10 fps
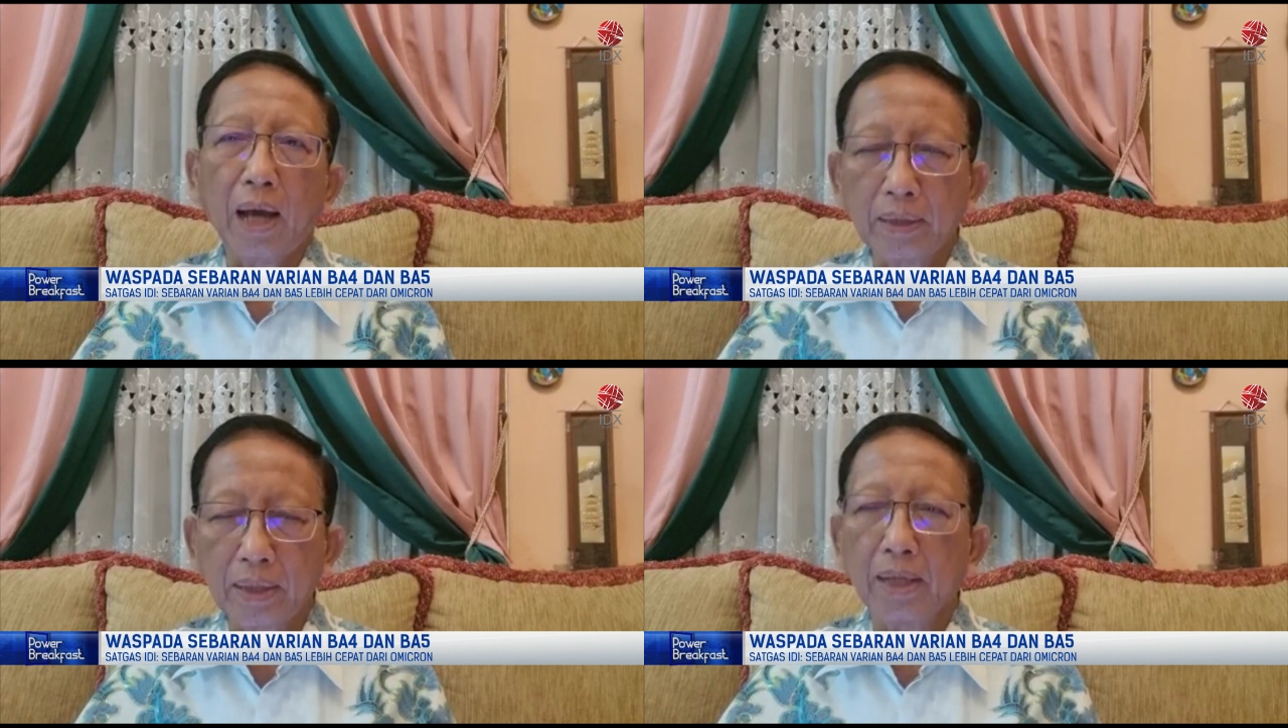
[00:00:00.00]

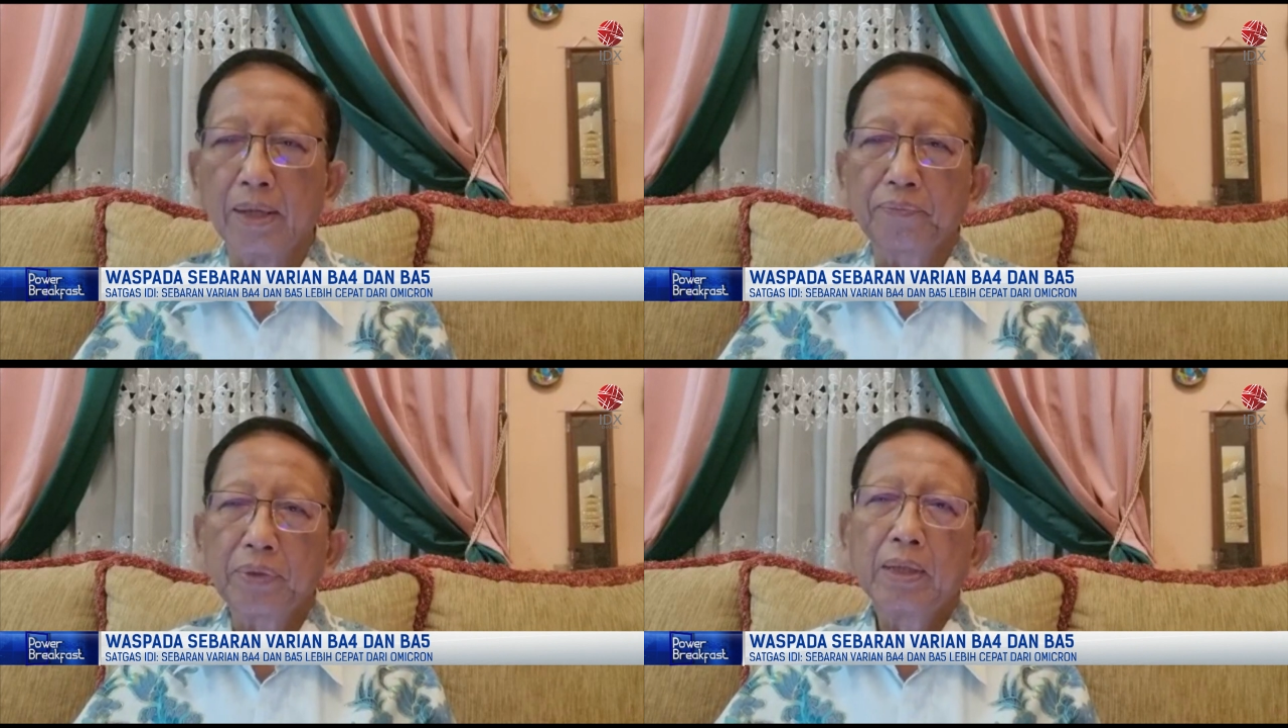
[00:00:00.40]

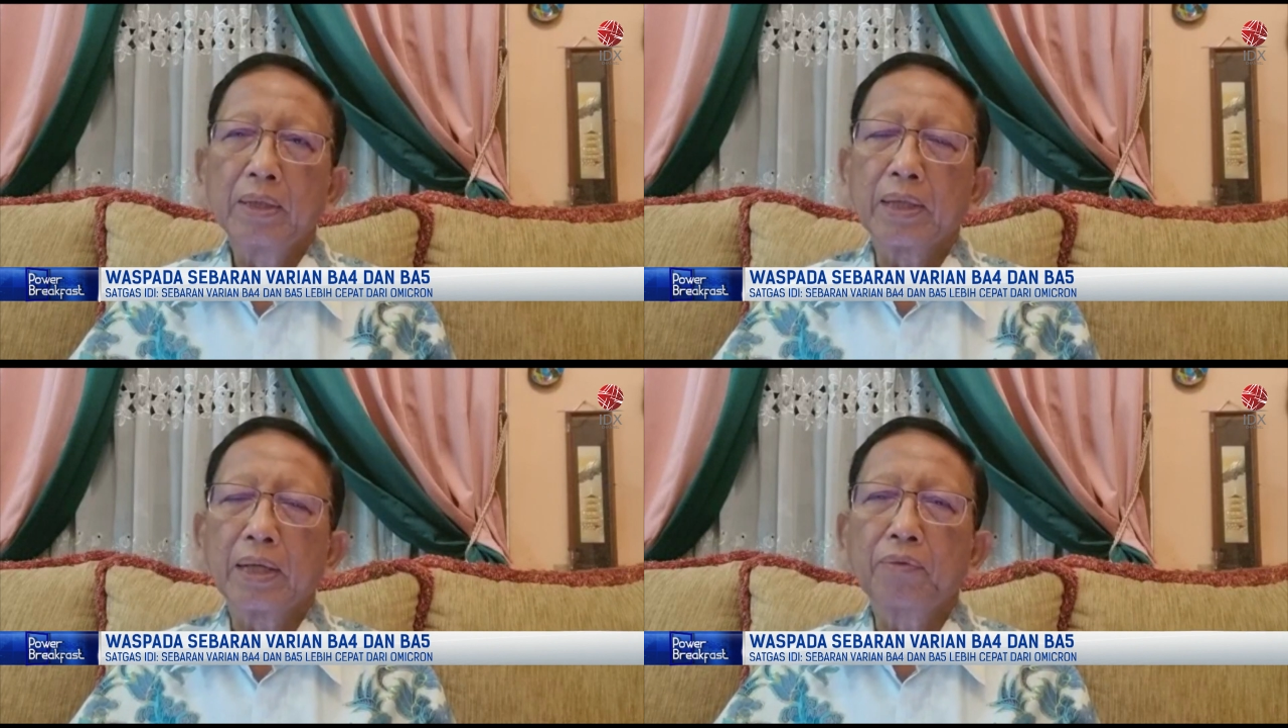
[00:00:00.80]
Ada.
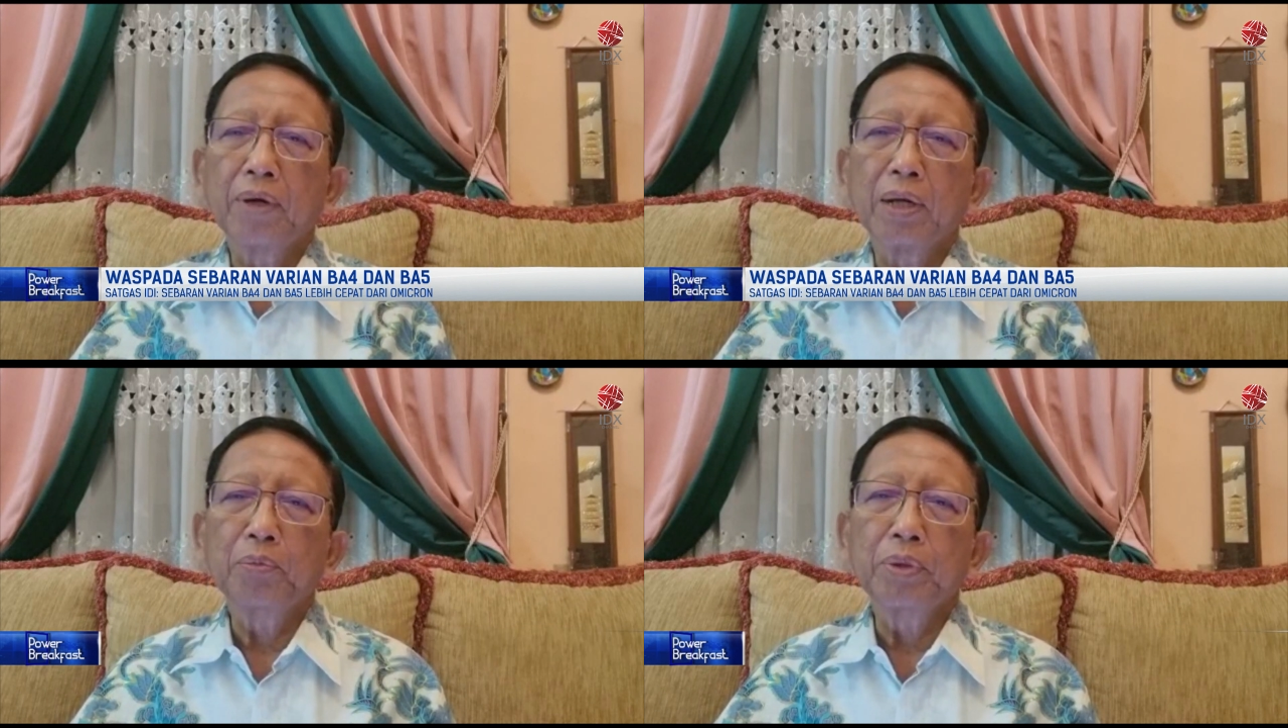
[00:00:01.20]
Jadi
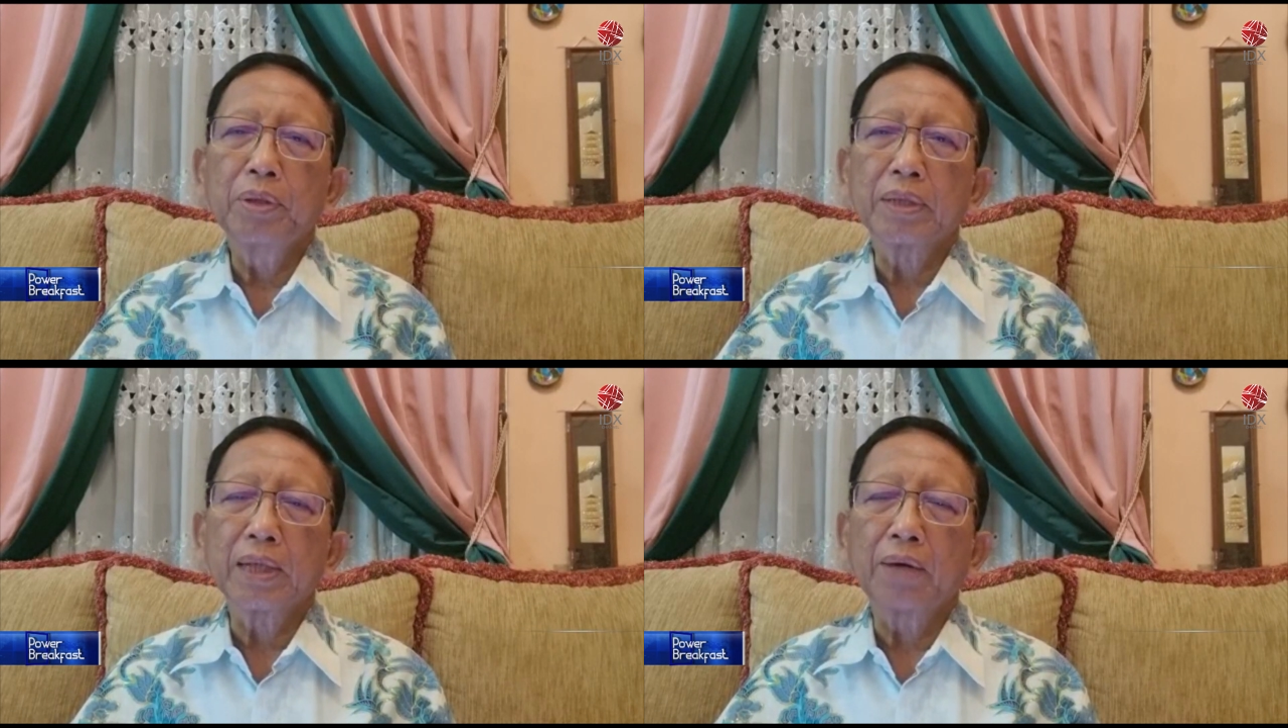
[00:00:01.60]

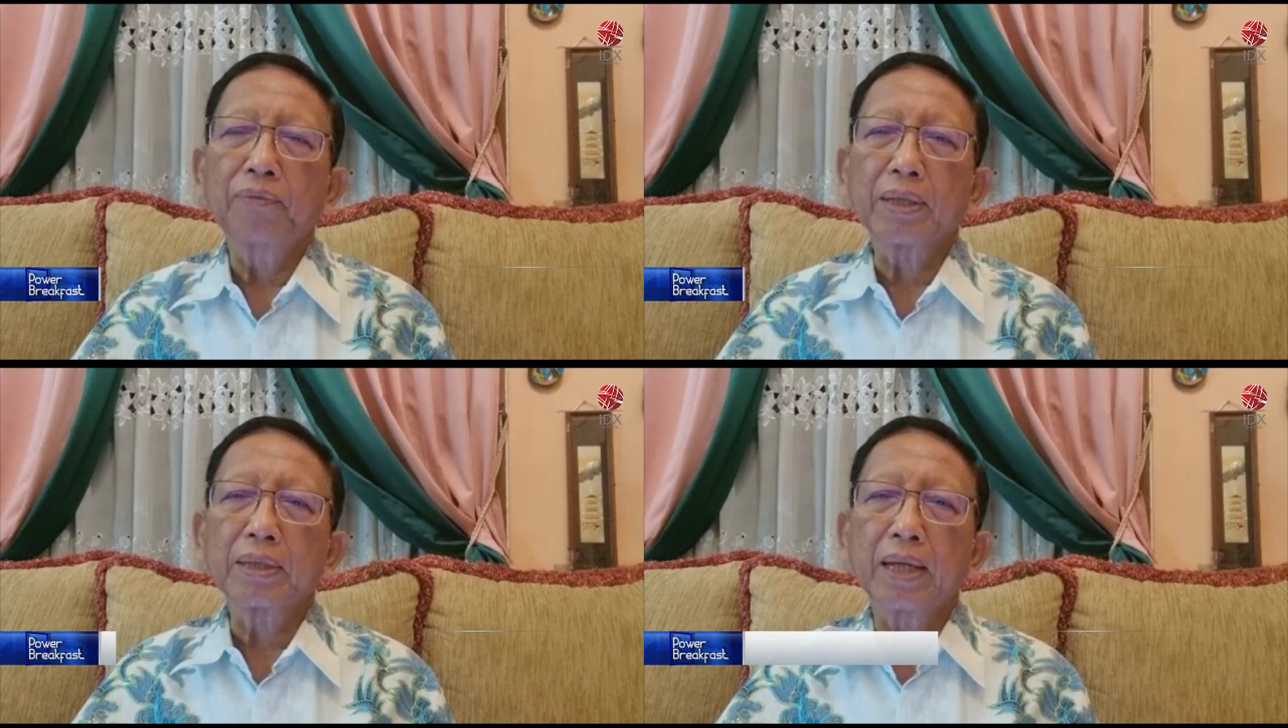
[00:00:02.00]
walaupun setelah
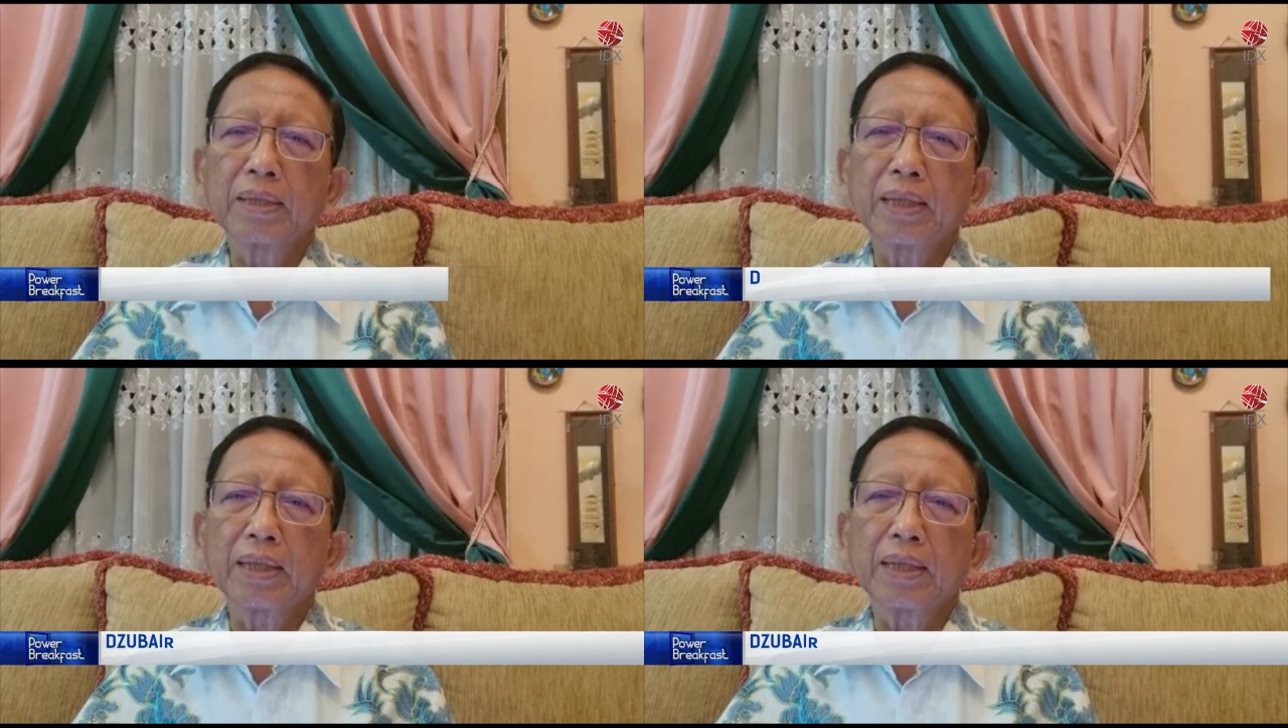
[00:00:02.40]
vaksinasi